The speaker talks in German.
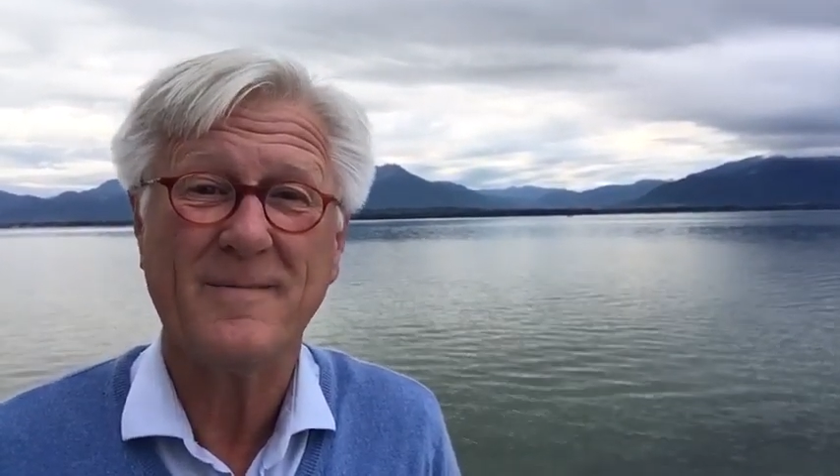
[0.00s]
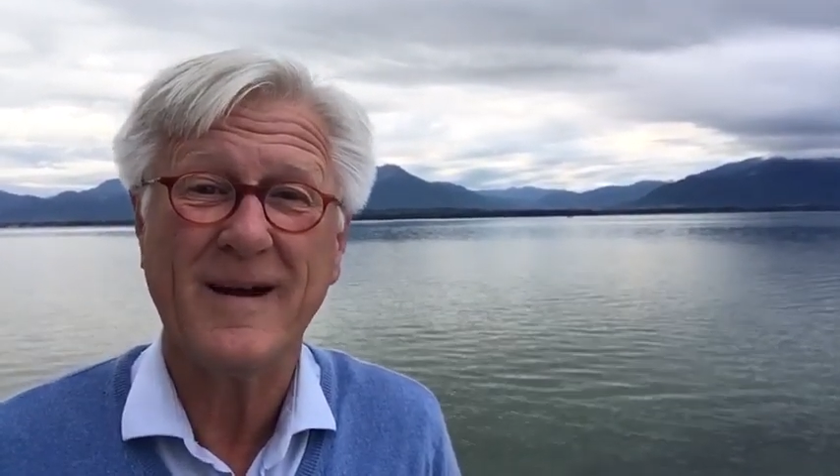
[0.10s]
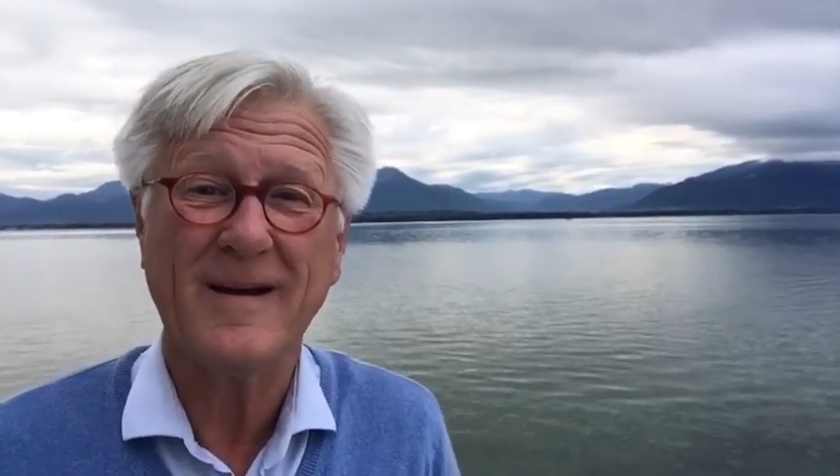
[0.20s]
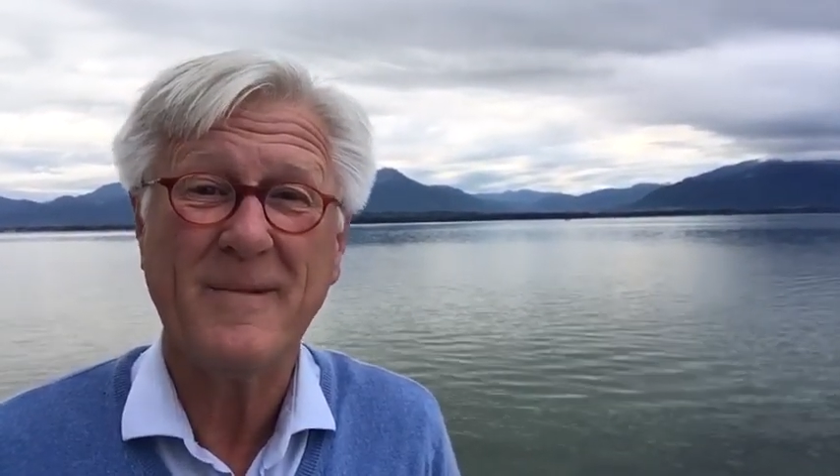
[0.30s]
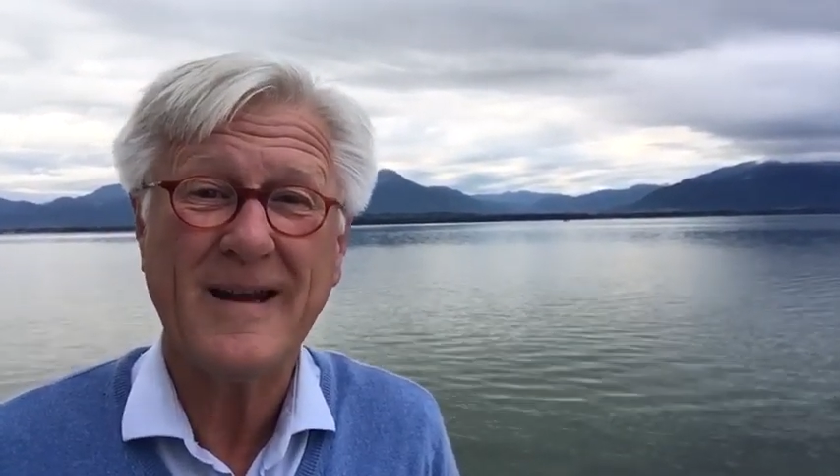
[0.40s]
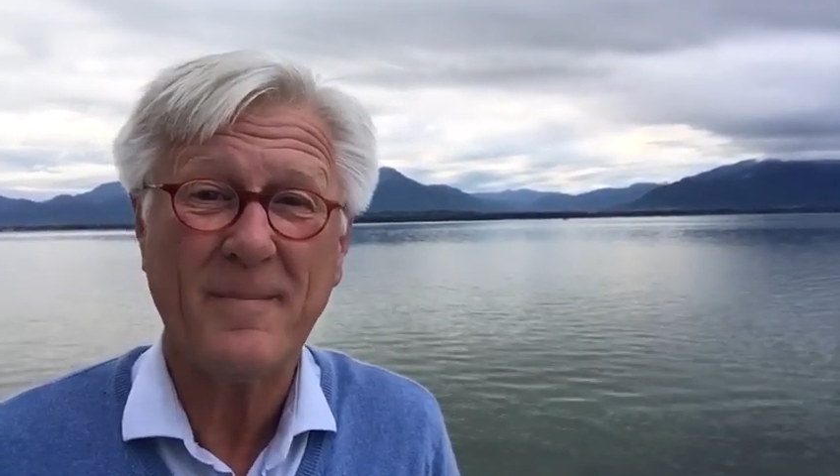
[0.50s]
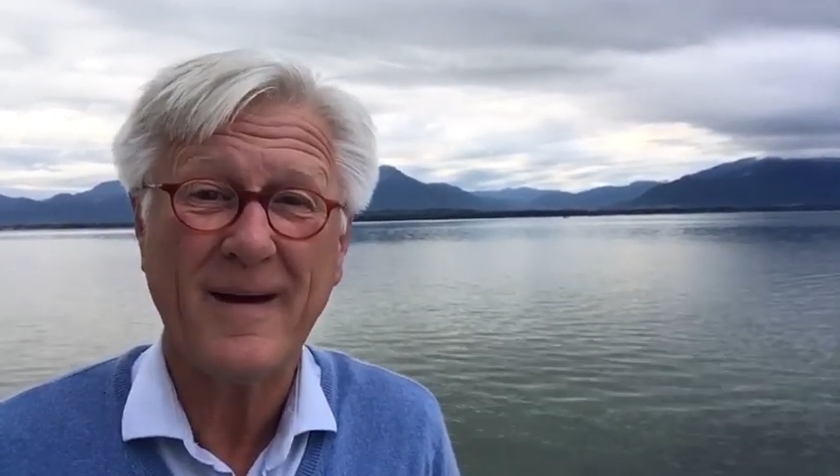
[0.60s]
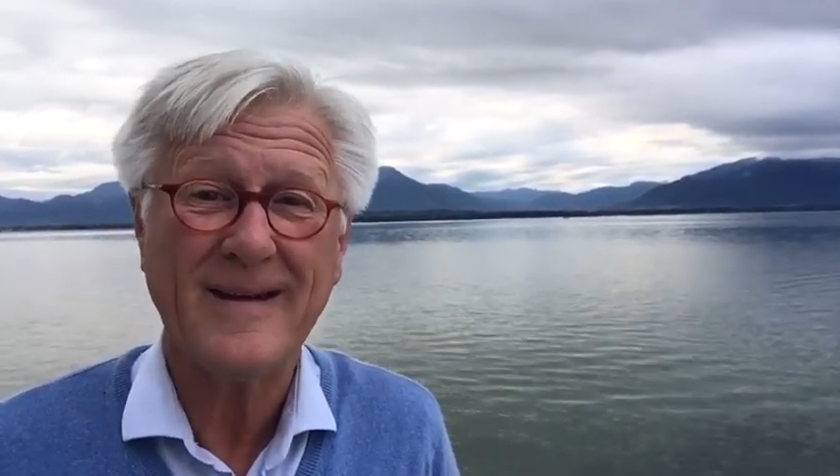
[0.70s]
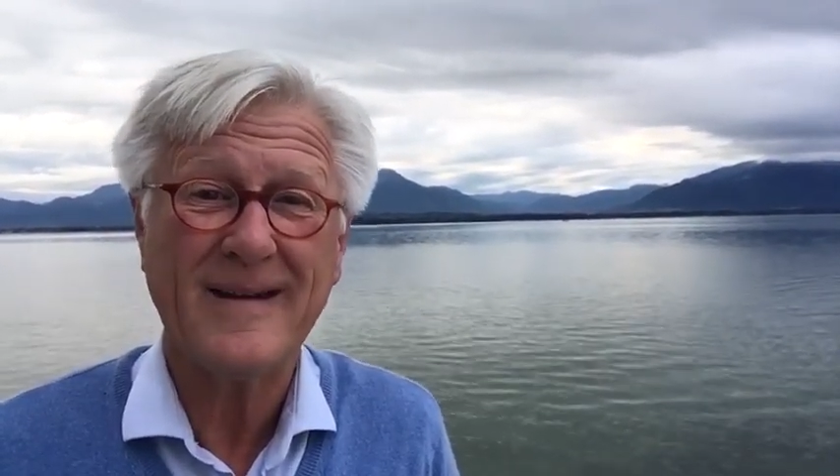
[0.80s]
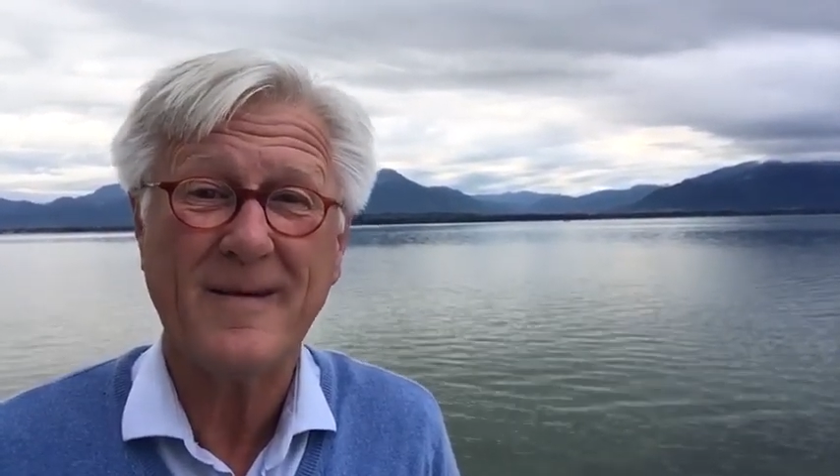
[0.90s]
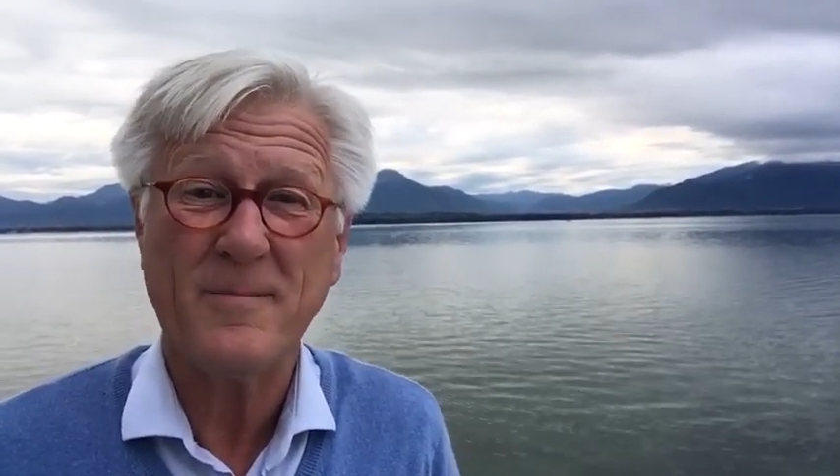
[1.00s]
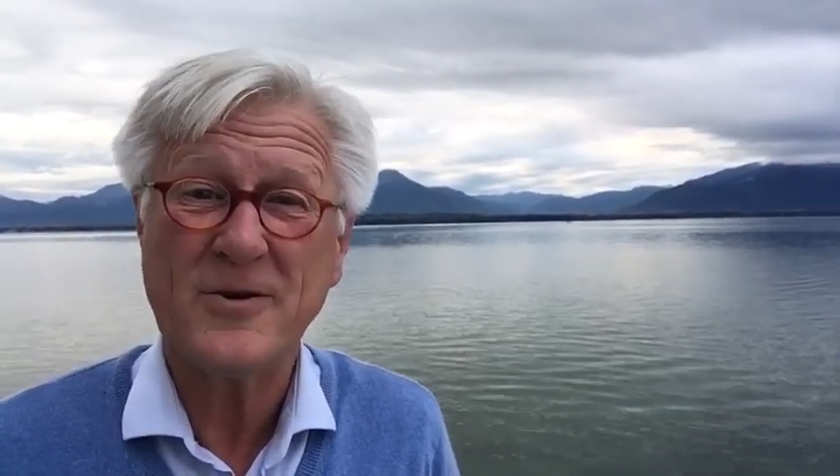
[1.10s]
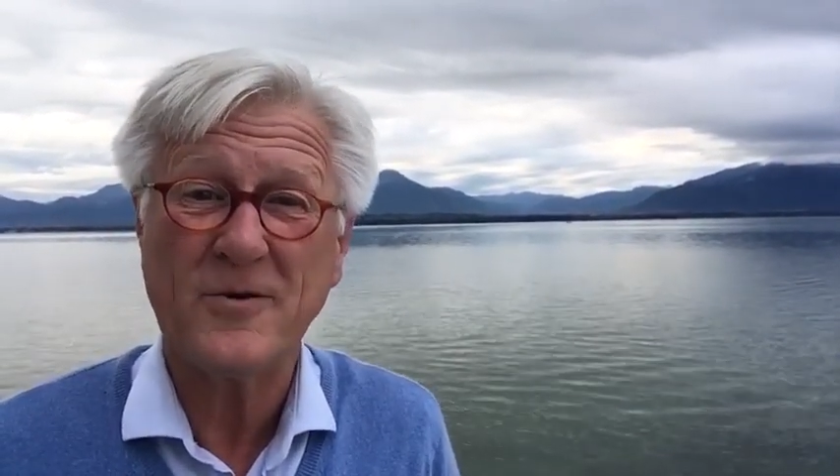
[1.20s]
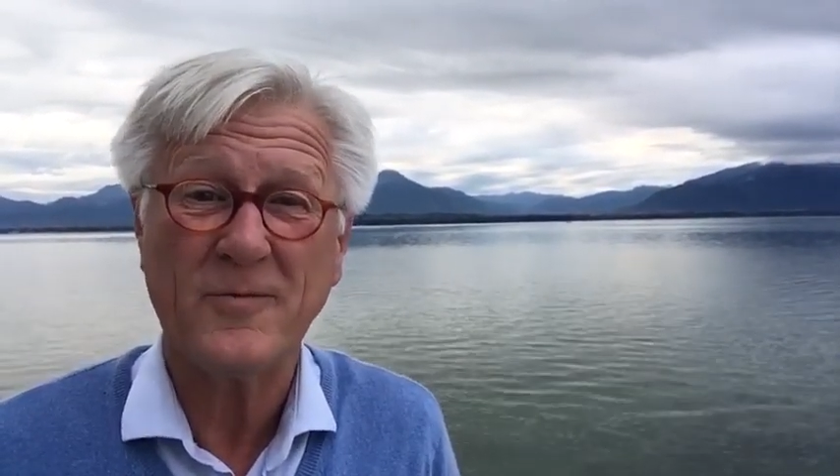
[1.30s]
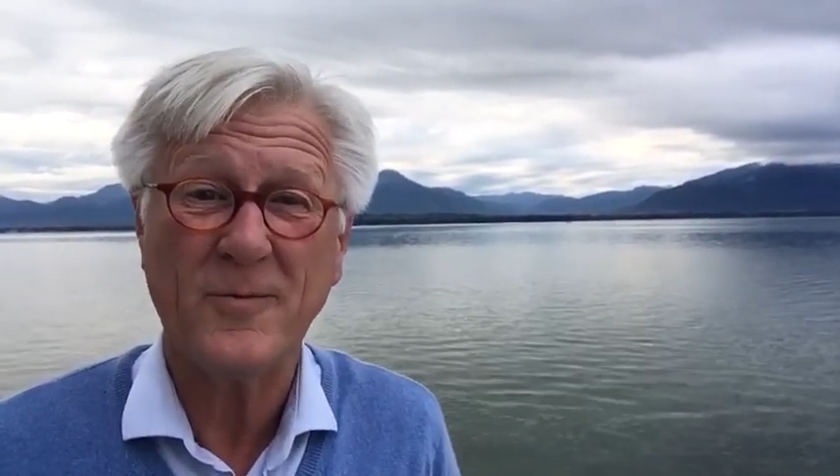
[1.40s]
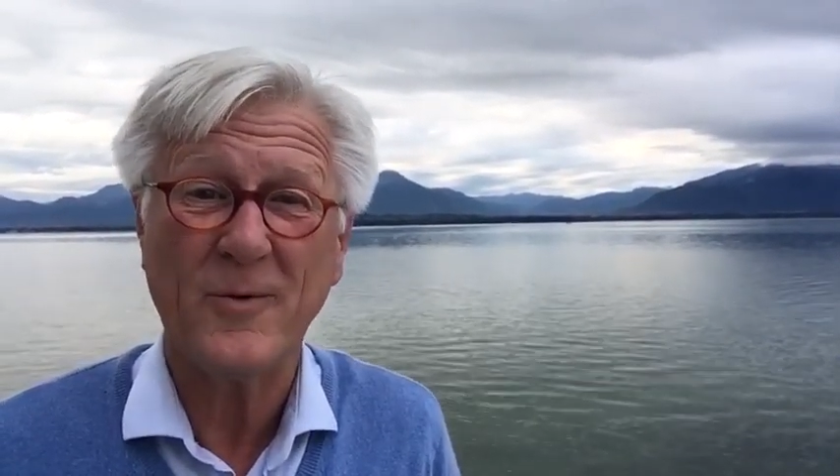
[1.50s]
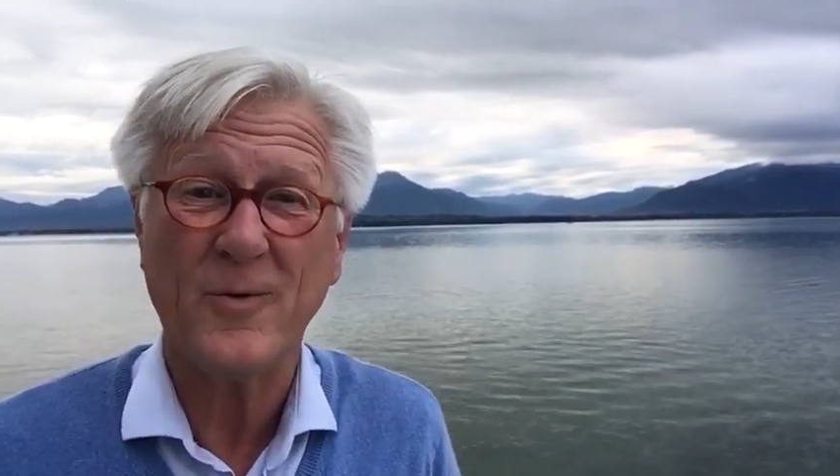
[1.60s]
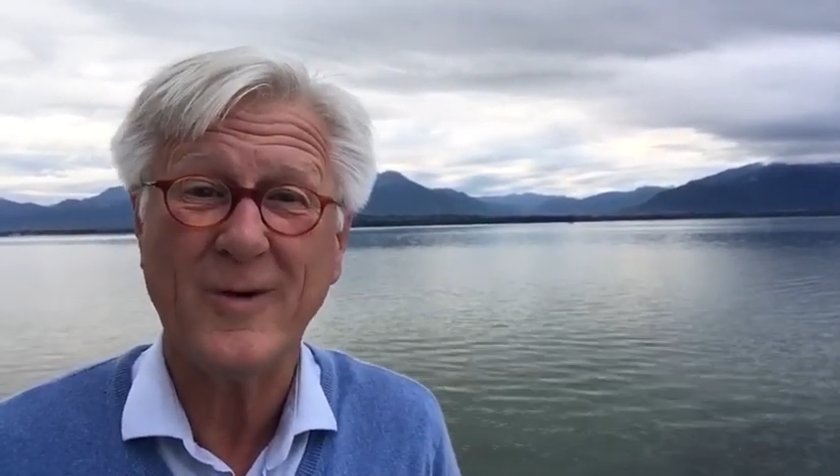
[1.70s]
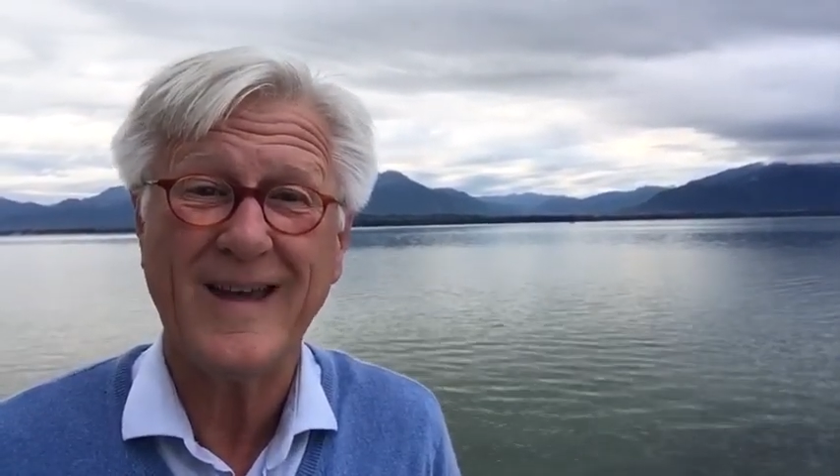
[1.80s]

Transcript: meinen Mitarbeitenden im Bischofsbüro